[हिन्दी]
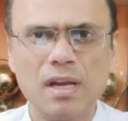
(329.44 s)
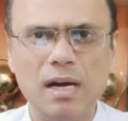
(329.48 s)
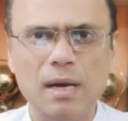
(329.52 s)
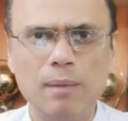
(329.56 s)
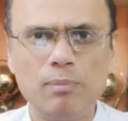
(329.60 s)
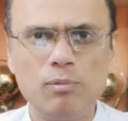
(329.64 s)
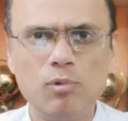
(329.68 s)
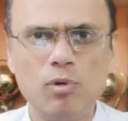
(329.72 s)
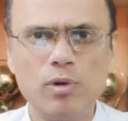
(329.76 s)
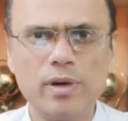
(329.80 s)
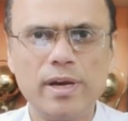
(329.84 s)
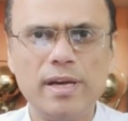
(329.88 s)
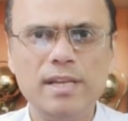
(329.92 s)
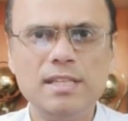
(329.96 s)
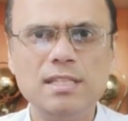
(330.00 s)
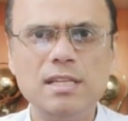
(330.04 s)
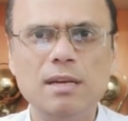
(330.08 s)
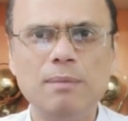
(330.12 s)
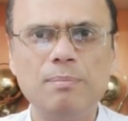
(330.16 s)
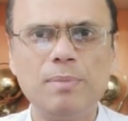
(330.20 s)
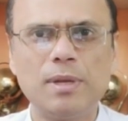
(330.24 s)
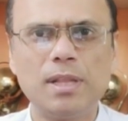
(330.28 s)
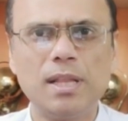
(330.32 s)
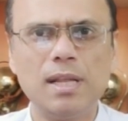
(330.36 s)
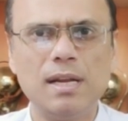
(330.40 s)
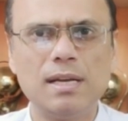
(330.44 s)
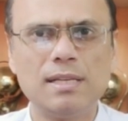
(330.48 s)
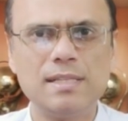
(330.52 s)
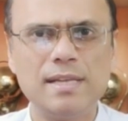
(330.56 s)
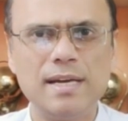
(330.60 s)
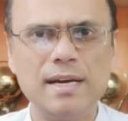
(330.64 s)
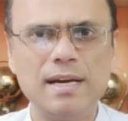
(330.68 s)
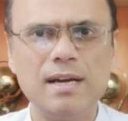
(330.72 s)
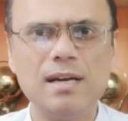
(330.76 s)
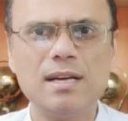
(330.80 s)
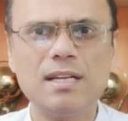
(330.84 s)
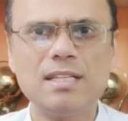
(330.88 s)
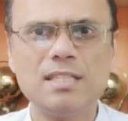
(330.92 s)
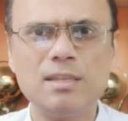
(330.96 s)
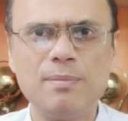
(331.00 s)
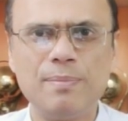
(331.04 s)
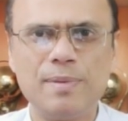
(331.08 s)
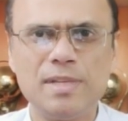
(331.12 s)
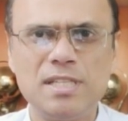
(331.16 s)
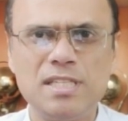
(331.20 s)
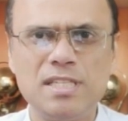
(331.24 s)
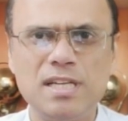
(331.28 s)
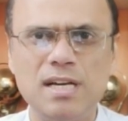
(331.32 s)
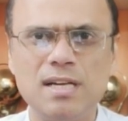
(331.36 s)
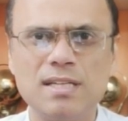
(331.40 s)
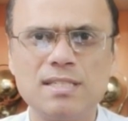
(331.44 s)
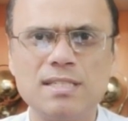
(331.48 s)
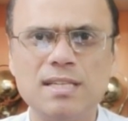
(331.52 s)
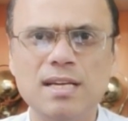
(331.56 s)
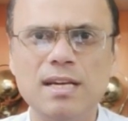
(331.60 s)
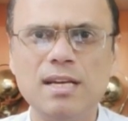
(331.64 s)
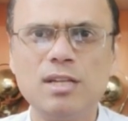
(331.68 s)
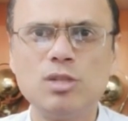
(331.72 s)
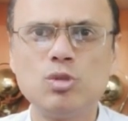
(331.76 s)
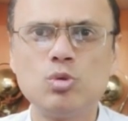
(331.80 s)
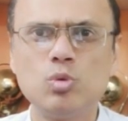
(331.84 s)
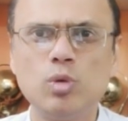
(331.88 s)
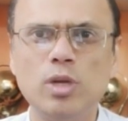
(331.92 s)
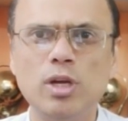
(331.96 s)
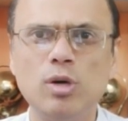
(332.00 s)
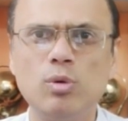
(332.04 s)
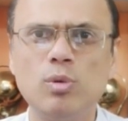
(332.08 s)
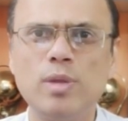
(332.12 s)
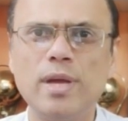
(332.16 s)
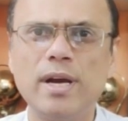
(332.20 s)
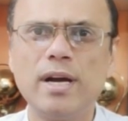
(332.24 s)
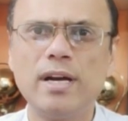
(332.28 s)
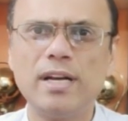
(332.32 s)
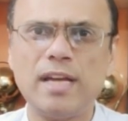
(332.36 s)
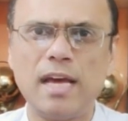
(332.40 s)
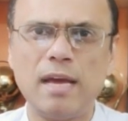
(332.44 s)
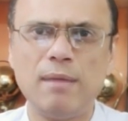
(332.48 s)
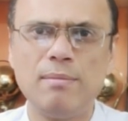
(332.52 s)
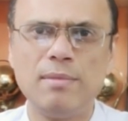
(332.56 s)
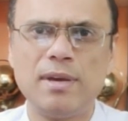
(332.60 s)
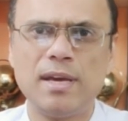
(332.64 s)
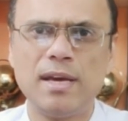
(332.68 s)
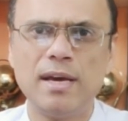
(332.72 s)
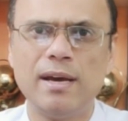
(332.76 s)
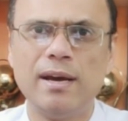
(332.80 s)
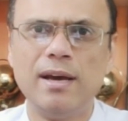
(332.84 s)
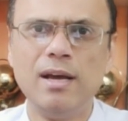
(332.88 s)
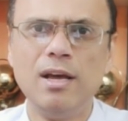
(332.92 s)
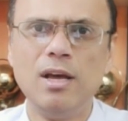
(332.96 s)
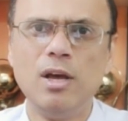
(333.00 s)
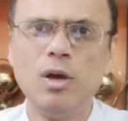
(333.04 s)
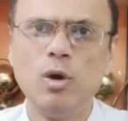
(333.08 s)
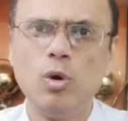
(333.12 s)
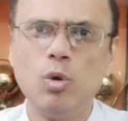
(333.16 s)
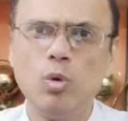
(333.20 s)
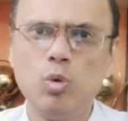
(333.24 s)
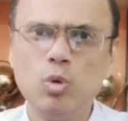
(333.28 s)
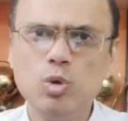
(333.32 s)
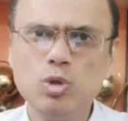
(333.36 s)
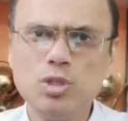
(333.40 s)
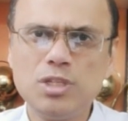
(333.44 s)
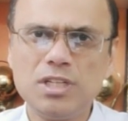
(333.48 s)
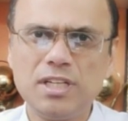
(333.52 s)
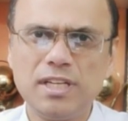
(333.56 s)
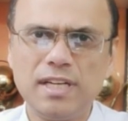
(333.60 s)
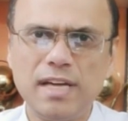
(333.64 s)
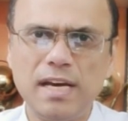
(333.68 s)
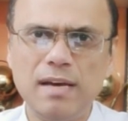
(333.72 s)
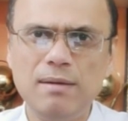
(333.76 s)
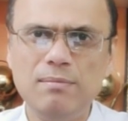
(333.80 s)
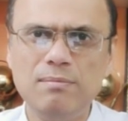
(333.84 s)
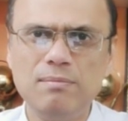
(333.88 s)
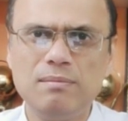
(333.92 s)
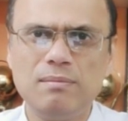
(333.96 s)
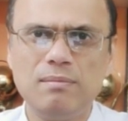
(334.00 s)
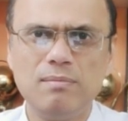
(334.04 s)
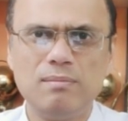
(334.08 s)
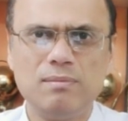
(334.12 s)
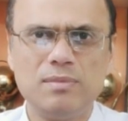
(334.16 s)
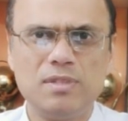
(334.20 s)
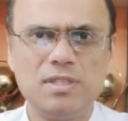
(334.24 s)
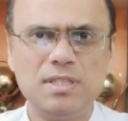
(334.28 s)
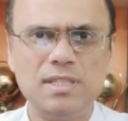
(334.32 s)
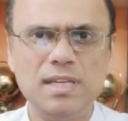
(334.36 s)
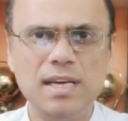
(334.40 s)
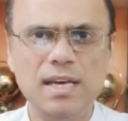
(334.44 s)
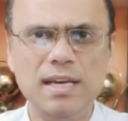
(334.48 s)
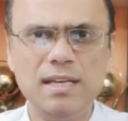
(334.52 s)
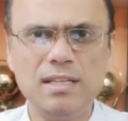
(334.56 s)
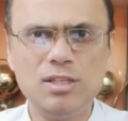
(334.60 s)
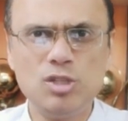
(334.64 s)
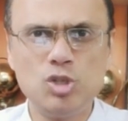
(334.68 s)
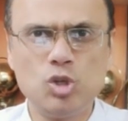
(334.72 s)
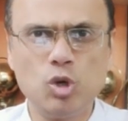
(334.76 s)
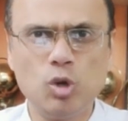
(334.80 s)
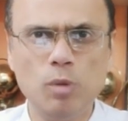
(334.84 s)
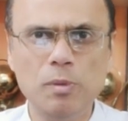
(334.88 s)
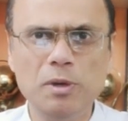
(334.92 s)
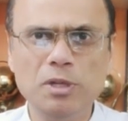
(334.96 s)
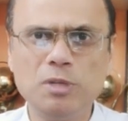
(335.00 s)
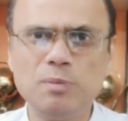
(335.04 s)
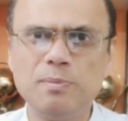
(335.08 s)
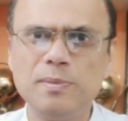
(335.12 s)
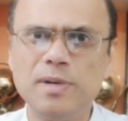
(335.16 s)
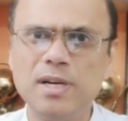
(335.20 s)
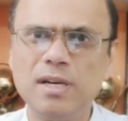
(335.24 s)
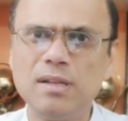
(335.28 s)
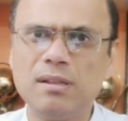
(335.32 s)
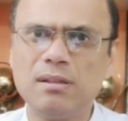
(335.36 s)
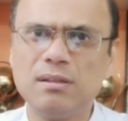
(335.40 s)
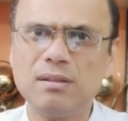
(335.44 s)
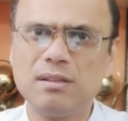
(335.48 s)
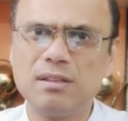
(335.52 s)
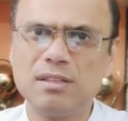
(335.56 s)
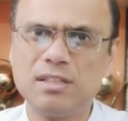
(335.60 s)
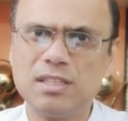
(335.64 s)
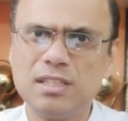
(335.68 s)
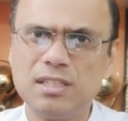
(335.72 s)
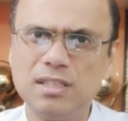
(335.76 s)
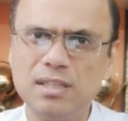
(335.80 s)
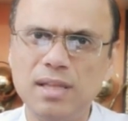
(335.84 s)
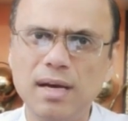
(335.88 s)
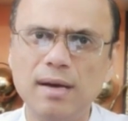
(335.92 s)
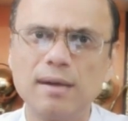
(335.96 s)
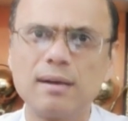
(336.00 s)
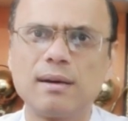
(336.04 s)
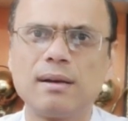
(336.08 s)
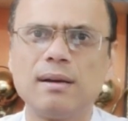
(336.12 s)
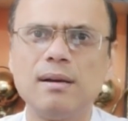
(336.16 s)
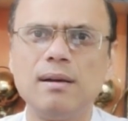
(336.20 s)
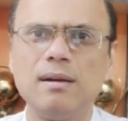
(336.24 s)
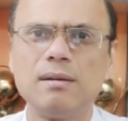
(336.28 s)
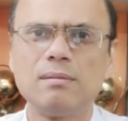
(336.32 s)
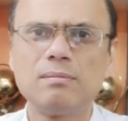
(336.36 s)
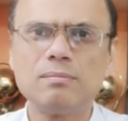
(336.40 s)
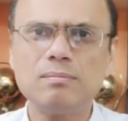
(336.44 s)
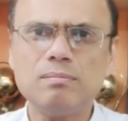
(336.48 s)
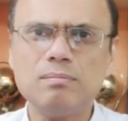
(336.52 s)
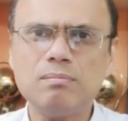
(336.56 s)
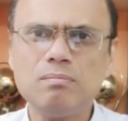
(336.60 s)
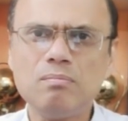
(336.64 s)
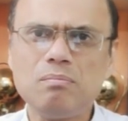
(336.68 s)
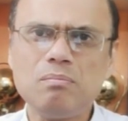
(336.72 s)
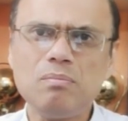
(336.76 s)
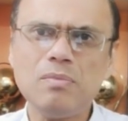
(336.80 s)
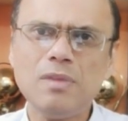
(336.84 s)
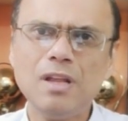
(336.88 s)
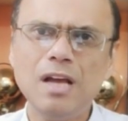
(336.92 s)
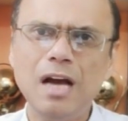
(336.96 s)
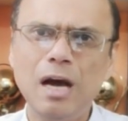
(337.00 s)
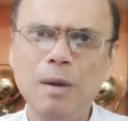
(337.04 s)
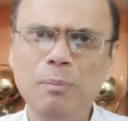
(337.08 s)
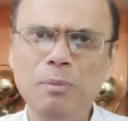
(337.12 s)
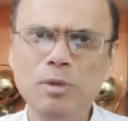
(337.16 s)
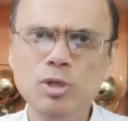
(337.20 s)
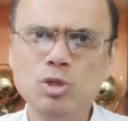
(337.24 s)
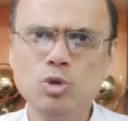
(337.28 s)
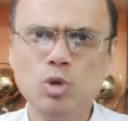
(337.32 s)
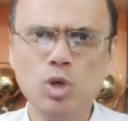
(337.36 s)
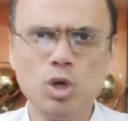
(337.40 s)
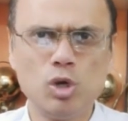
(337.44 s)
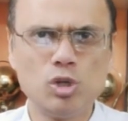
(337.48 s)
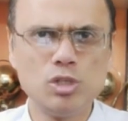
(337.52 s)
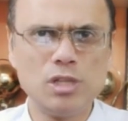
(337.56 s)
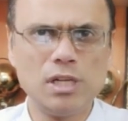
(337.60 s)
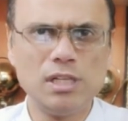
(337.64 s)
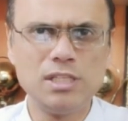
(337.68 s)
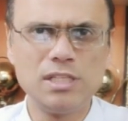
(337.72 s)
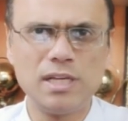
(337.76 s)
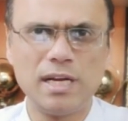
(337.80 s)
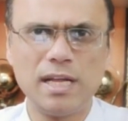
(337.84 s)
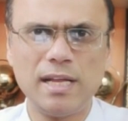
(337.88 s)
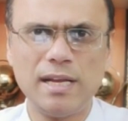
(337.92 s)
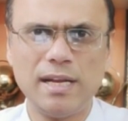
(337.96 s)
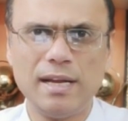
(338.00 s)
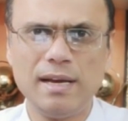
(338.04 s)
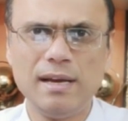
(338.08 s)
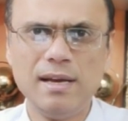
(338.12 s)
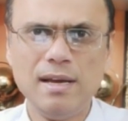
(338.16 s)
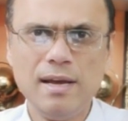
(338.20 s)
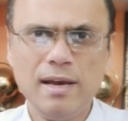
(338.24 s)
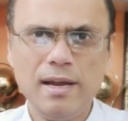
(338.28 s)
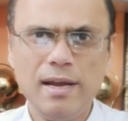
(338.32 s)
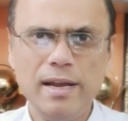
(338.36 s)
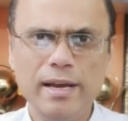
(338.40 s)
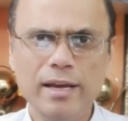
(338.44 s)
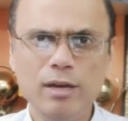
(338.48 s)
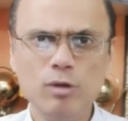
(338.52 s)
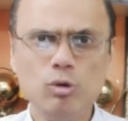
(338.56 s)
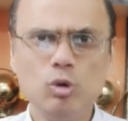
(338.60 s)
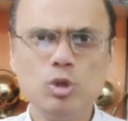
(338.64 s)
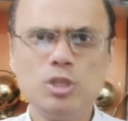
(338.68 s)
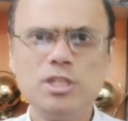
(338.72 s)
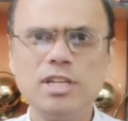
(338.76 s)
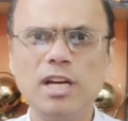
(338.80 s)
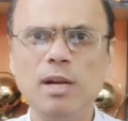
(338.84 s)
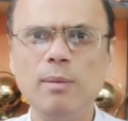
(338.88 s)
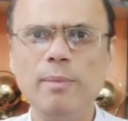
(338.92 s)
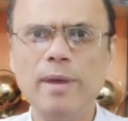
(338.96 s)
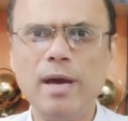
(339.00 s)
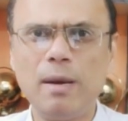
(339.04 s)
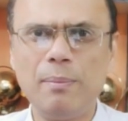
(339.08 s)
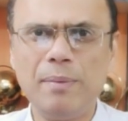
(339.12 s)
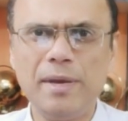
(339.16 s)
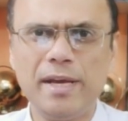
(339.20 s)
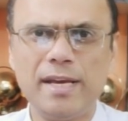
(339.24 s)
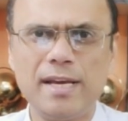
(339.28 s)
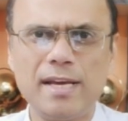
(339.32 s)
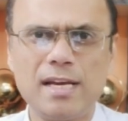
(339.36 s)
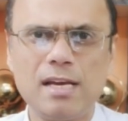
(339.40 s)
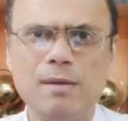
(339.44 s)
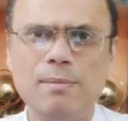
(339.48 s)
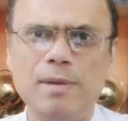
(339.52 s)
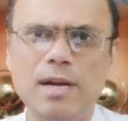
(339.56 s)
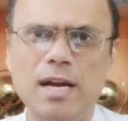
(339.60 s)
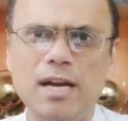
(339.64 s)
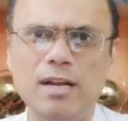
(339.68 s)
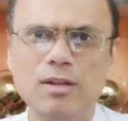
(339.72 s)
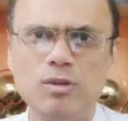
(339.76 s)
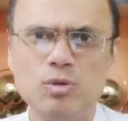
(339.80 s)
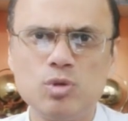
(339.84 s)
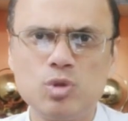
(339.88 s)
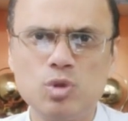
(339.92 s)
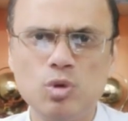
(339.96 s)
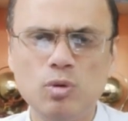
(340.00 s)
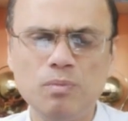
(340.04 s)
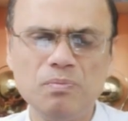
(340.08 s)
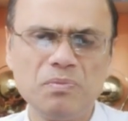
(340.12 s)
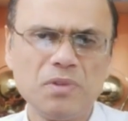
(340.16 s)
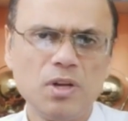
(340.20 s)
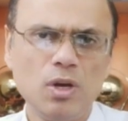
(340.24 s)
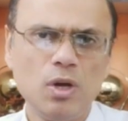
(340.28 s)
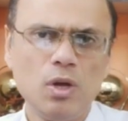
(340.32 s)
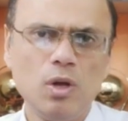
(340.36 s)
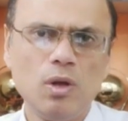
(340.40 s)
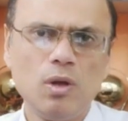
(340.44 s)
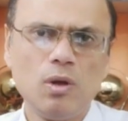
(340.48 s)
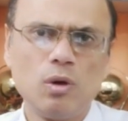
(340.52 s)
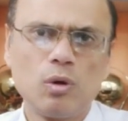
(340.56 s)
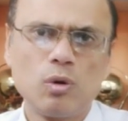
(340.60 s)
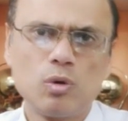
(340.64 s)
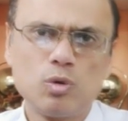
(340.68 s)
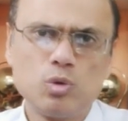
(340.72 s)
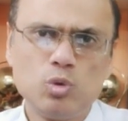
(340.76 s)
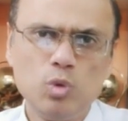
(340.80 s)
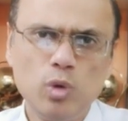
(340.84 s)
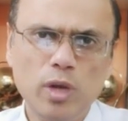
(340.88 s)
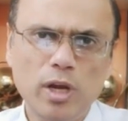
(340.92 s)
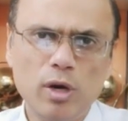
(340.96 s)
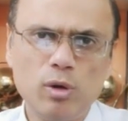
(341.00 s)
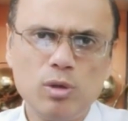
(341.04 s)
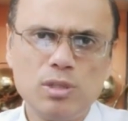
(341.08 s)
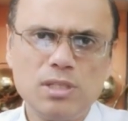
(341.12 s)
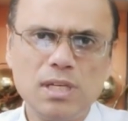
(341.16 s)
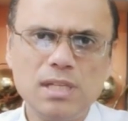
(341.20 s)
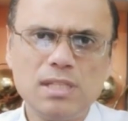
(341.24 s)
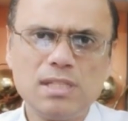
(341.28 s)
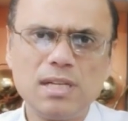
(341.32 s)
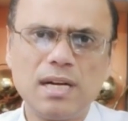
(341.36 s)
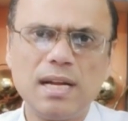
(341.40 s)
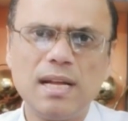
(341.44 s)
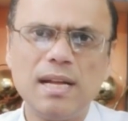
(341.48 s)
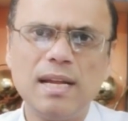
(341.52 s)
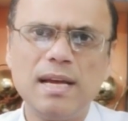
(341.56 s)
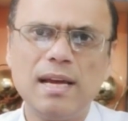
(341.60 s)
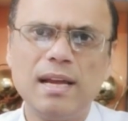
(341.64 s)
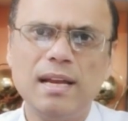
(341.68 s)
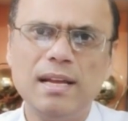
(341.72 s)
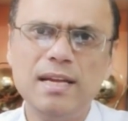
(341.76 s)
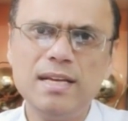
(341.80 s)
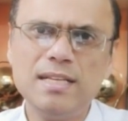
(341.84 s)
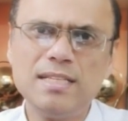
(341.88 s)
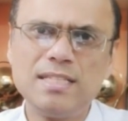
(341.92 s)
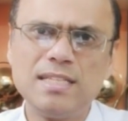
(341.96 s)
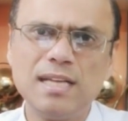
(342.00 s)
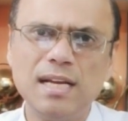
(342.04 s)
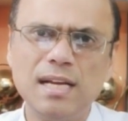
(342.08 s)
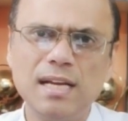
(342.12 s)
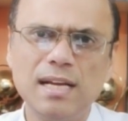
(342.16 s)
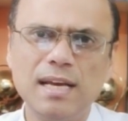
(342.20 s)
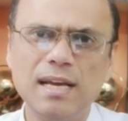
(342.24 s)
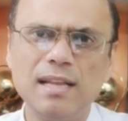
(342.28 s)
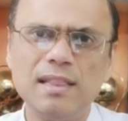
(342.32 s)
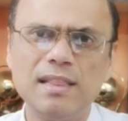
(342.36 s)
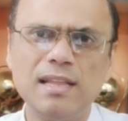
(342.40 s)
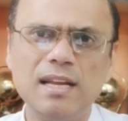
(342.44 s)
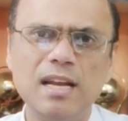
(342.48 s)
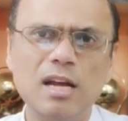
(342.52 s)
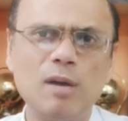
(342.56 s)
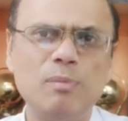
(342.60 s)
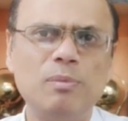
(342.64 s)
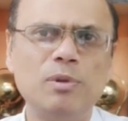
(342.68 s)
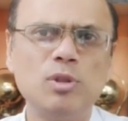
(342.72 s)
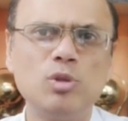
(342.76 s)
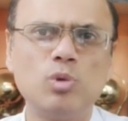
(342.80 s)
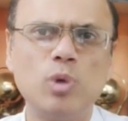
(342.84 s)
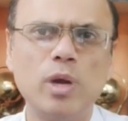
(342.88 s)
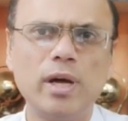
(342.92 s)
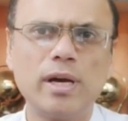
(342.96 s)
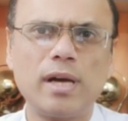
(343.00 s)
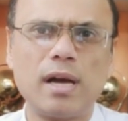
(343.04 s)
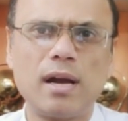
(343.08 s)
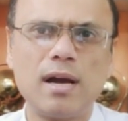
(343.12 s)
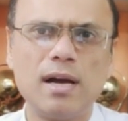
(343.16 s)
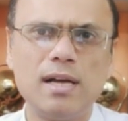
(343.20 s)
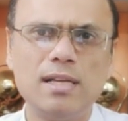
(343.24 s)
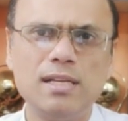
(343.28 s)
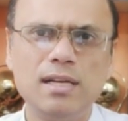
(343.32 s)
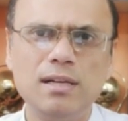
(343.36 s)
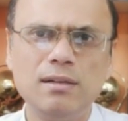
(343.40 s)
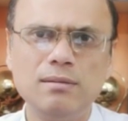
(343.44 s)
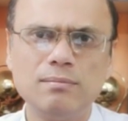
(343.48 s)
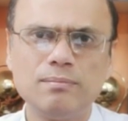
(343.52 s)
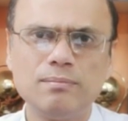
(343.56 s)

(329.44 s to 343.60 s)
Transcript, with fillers: आपको कहीं से पता लग जाएगा किसी पंचांग से कि सूर्य उदय का टाइम क्या है उस टाइम से 24 मिनट तक आपने सूर्य को जल चढ़ाना है लेकिन उस जल में आपने क्या क्या मिलाना है दोस्तों सूर्य को जल चढ़ाने के लिए जल के अंदर आपने थोड़ा गंगा जल